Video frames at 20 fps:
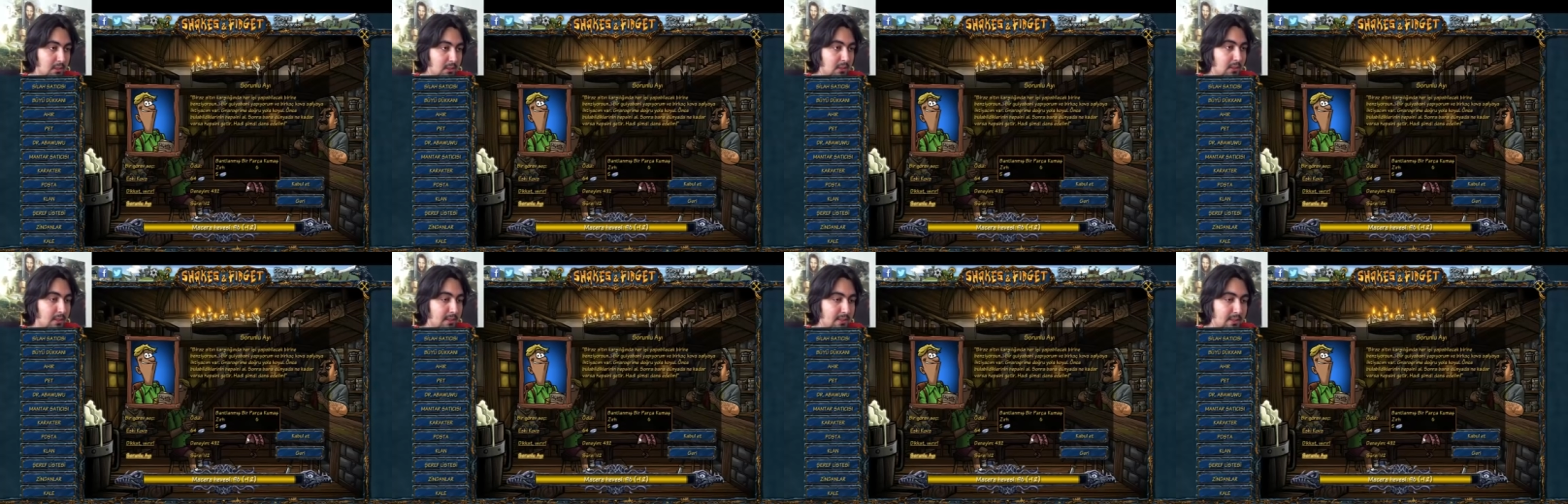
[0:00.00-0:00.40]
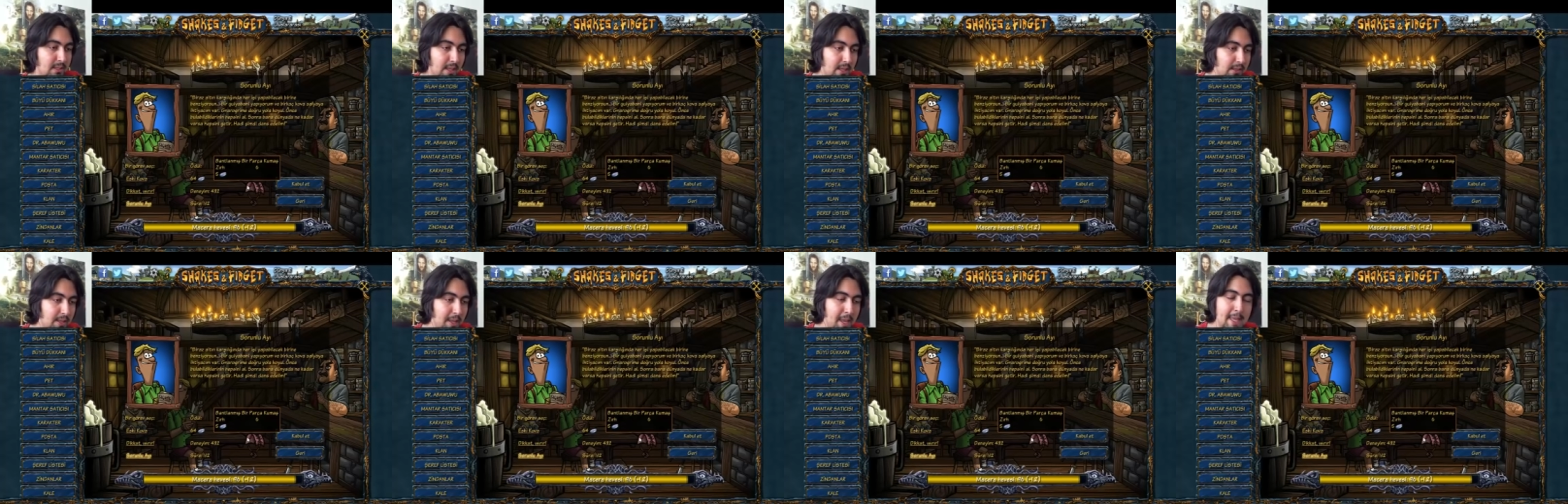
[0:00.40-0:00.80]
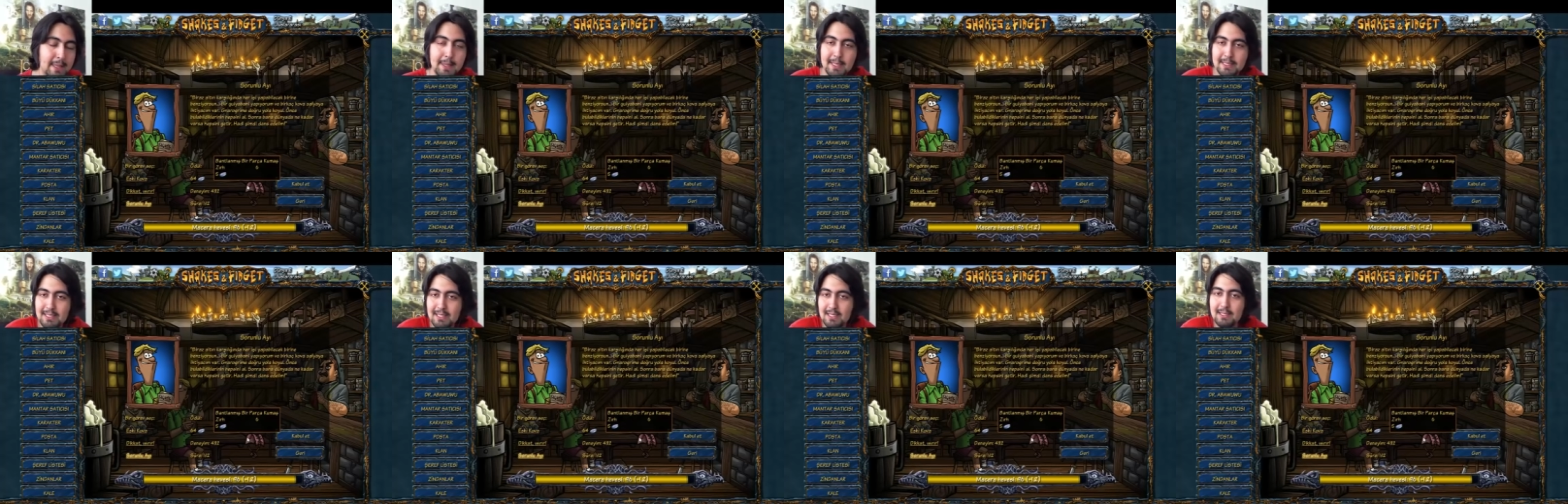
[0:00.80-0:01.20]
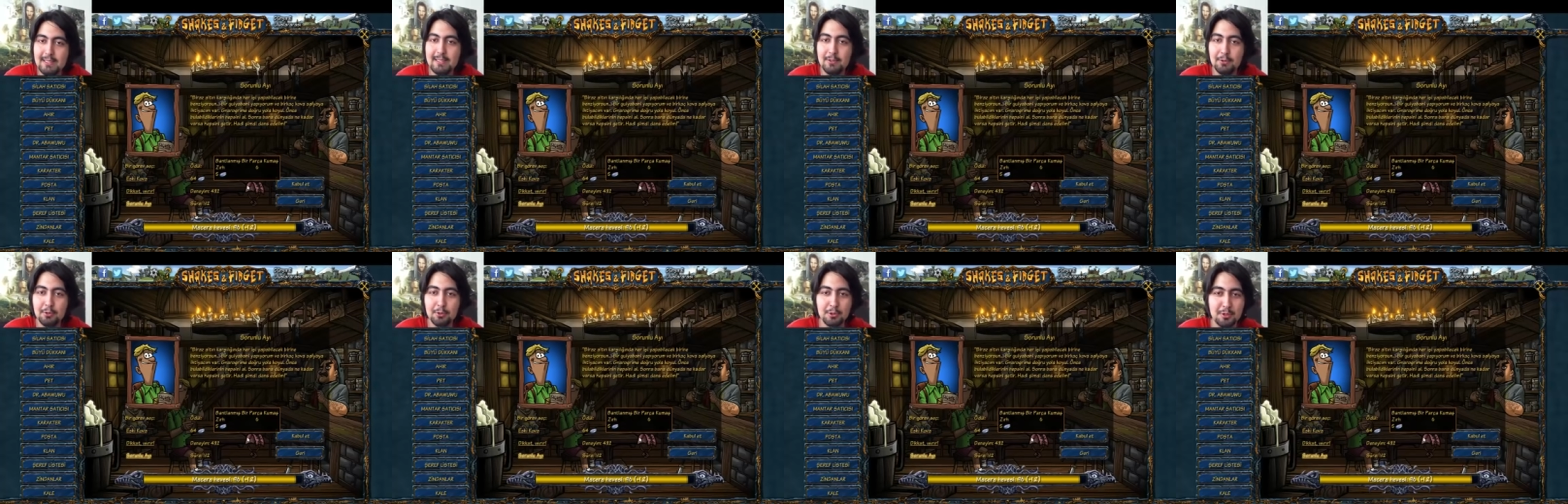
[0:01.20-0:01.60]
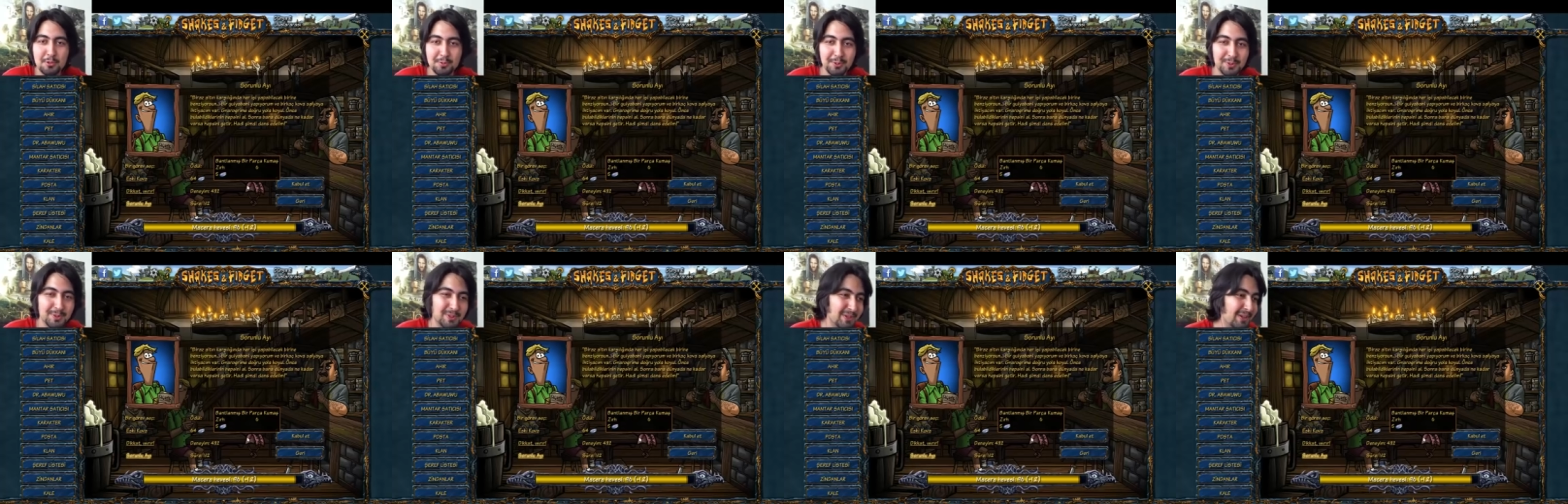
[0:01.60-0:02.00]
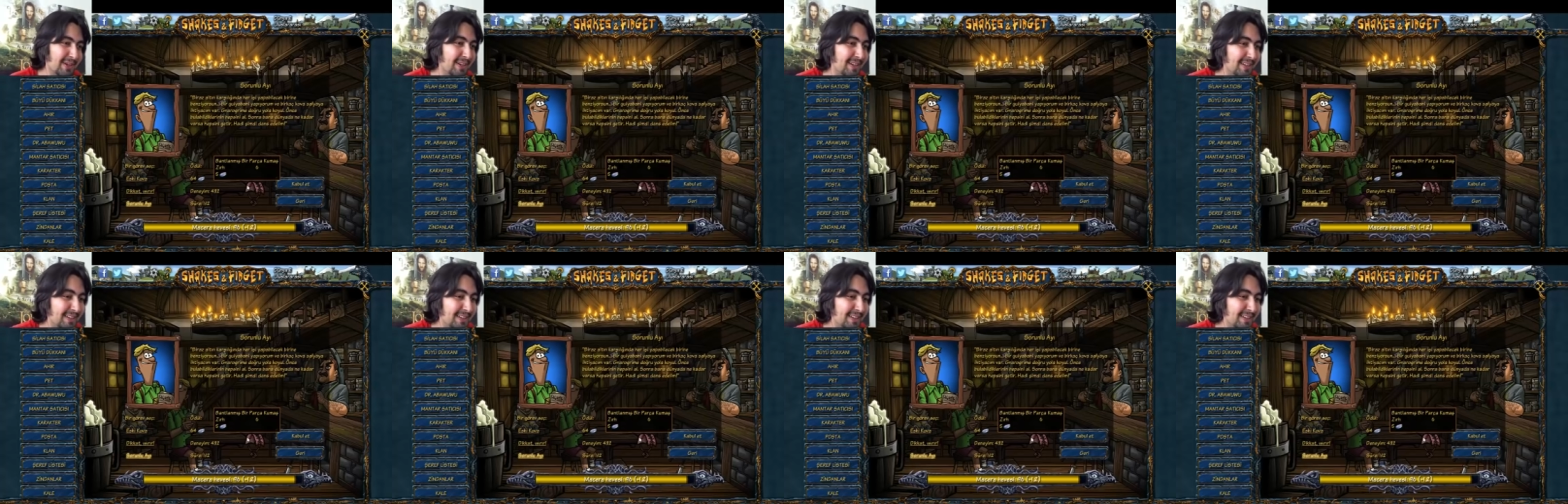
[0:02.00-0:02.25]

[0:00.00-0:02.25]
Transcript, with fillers: ne, ne nasıl giyiyoruz bunu?